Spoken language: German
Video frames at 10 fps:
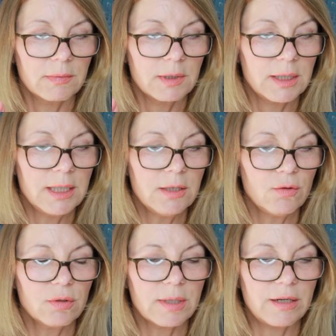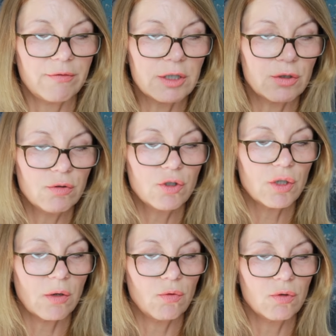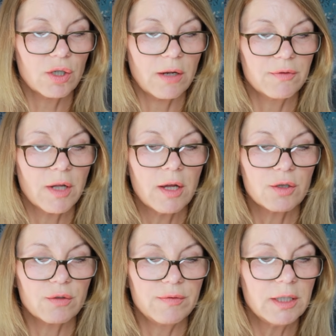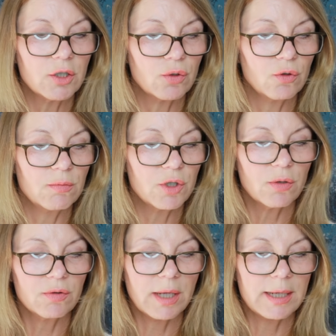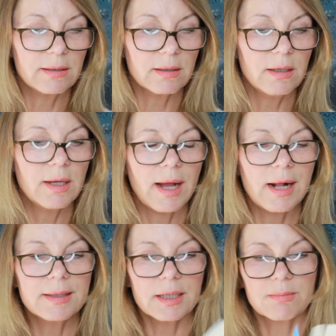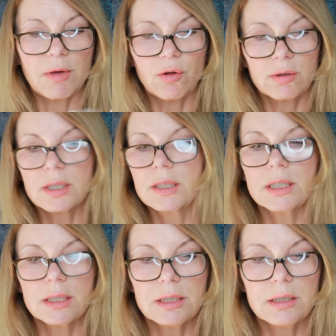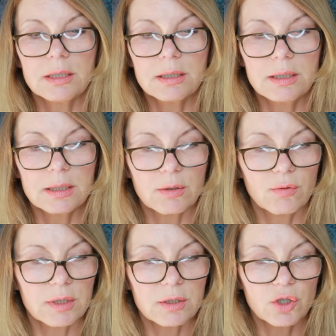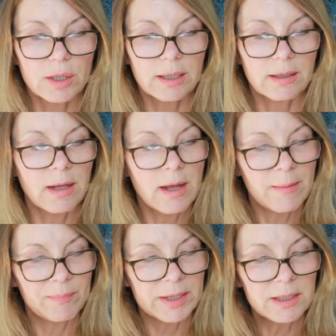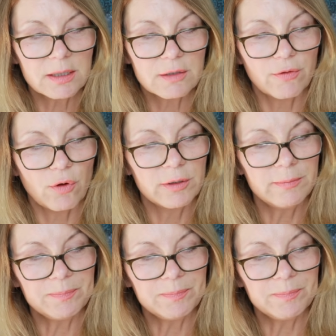Sehnsucht, eine französische Errungenschaft sowie stürmische und heitere Altersmarotten. Das sind jetzt die Titel dieser Kurzgeschichten. Ist von.